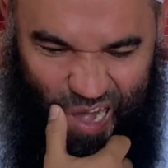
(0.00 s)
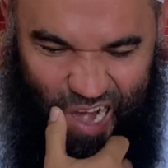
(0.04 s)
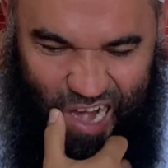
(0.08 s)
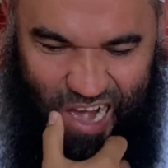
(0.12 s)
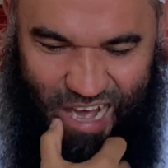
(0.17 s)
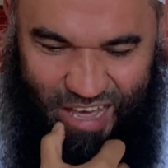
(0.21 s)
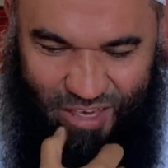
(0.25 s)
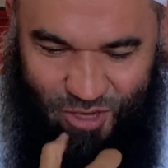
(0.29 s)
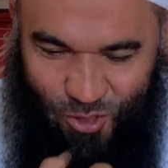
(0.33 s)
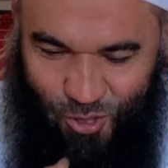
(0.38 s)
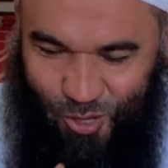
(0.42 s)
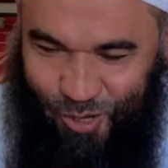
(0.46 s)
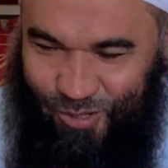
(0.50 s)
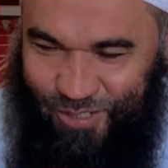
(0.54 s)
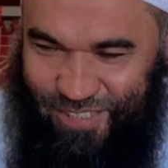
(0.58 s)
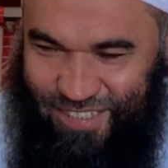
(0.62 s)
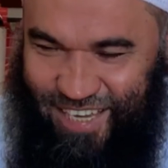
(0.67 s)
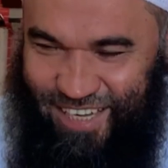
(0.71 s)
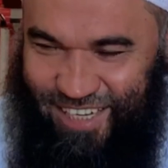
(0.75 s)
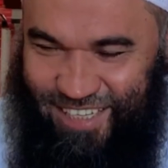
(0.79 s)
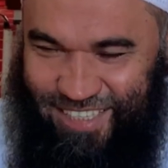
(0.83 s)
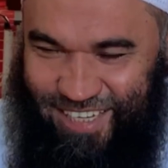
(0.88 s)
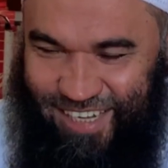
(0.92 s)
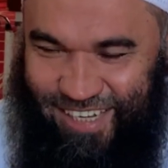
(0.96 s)
А что
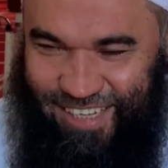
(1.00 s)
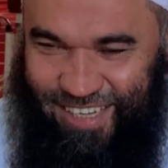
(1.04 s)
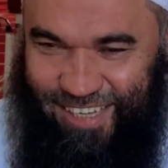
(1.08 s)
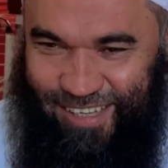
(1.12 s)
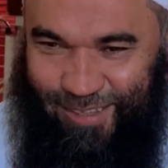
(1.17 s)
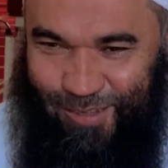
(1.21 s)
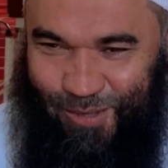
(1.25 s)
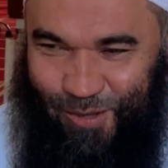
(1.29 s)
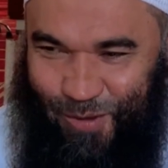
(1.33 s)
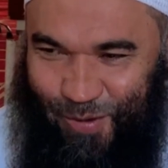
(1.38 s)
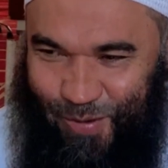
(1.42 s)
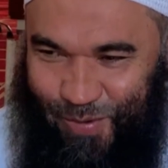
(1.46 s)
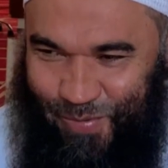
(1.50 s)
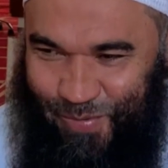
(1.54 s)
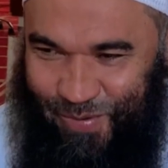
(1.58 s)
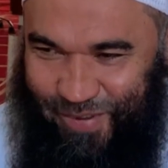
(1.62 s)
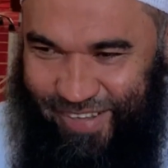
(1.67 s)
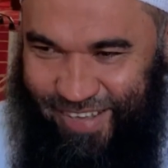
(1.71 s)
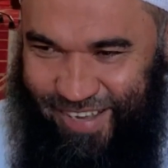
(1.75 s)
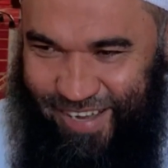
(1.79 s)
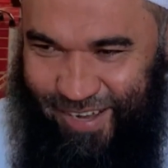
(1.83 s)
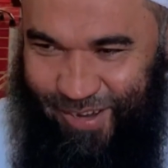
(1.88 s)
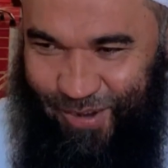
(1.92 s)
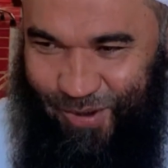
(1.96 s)
сказать о том,
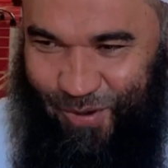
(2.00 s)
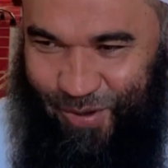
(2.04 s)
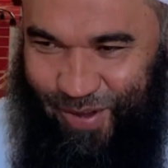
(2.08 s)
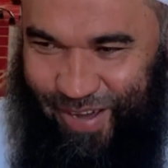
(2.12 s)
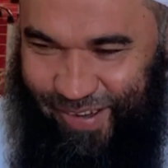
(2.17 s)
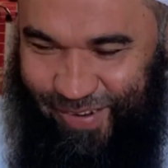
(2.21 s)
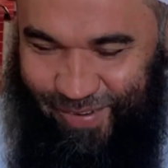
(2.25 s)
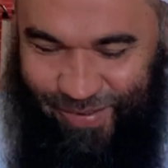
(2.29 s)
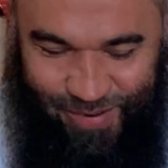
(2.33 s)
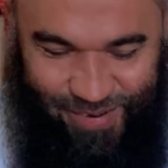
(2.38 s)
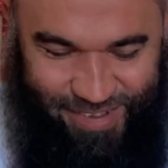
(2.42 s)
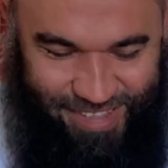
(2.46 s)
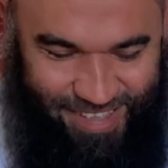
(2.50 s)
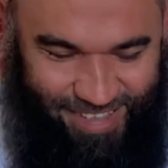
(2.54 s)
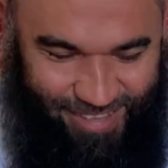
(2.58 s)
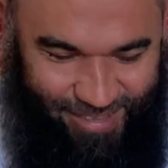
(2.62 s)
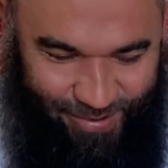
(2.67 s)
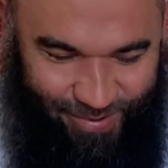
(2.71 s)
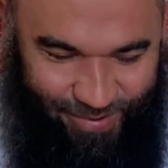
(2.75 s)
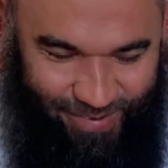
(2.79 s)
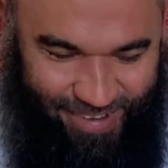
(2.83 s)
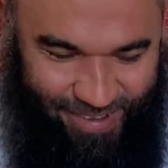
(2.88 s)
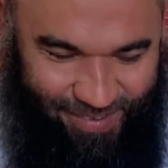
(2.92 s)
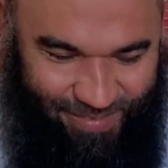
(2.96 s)
у кого
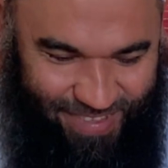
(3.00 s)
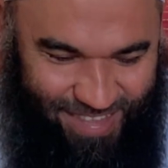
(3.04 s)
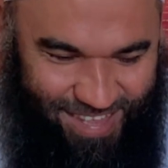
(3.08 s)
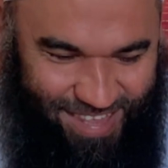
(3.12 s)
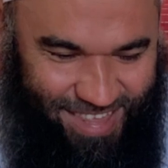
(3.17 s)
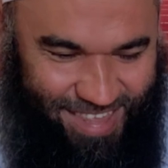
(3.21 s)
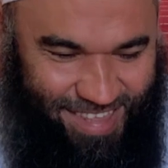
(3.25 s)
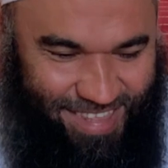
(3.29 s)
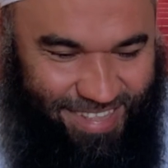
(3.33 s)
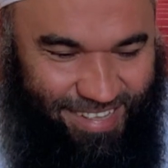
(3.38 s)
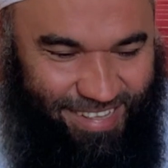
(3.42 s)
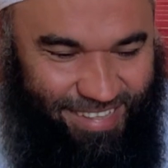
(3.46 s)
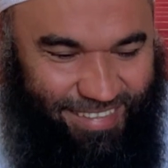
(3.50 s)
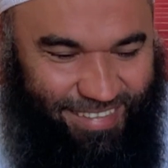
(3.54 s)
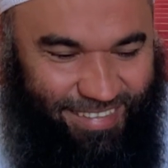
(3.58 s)
нету вообще жены?